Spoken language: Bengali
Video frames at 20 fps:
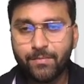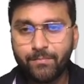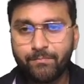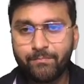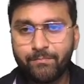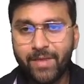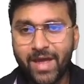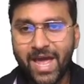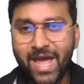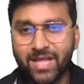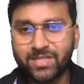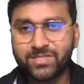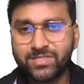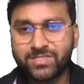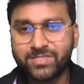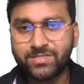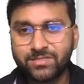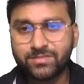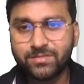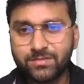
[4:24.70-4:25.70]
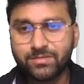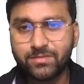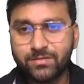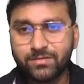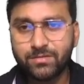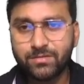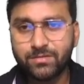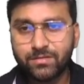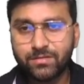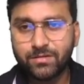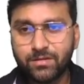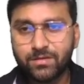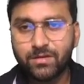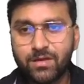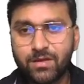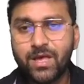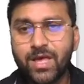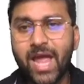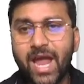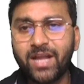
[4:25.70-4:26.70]
ম্যাথস
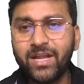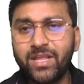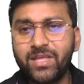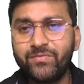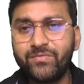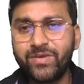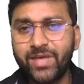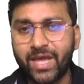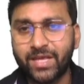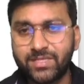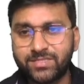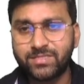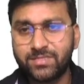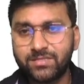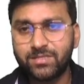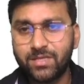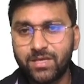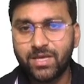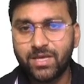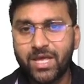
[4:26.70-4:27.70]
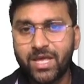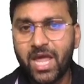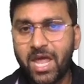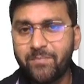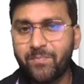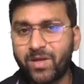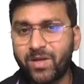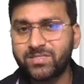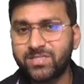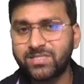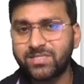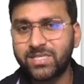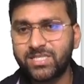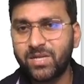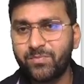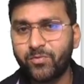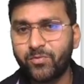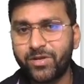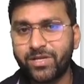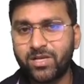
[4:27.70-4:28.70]
অ্যান্ড ইভিএস e এই পাঁচটা সেকশনে
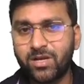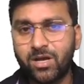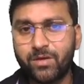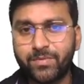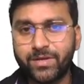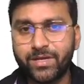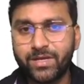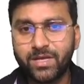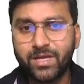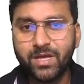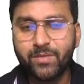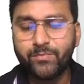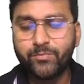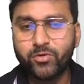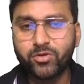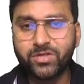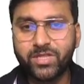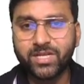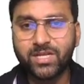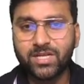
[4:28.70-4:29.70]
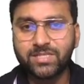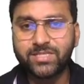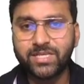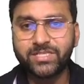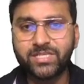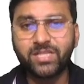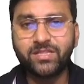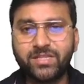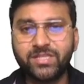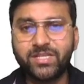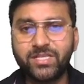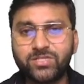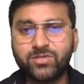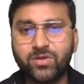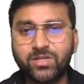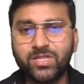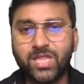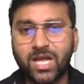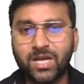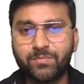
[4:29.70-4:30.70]
পরীক্ষা হবে প্রত্যেকটা সেকশনে তিরিশ
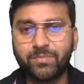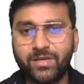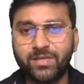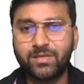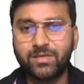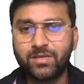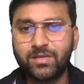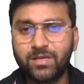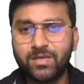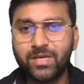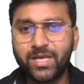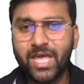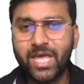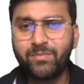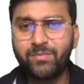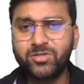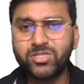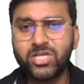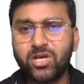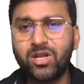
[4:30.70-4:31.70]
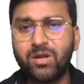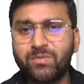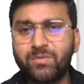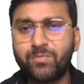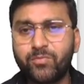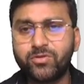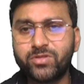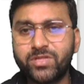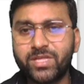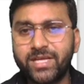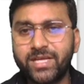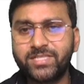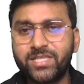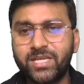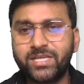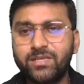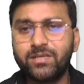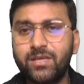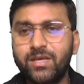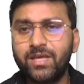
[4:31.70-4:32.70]
করে থাকবে এই বিষয়গুলো আমরা প্রত্যেকেই
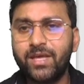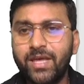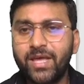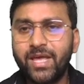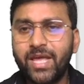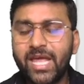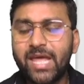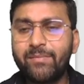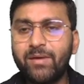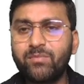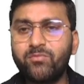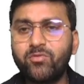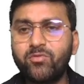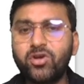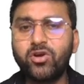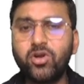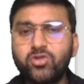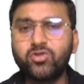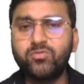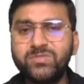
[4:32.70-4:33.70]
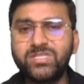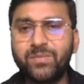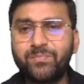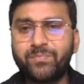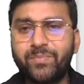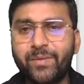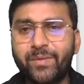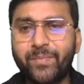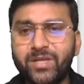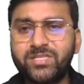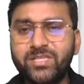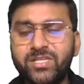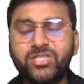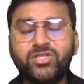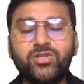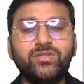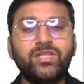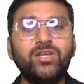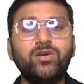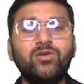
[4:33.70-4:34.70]
জানি এবার মনে করো তুমি যে প্রিপারেশন নিচ্ছ
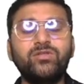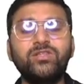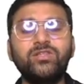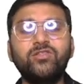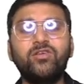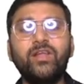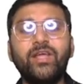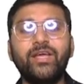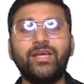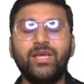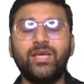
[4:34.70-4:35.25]
দীর্ঘদিন ধরে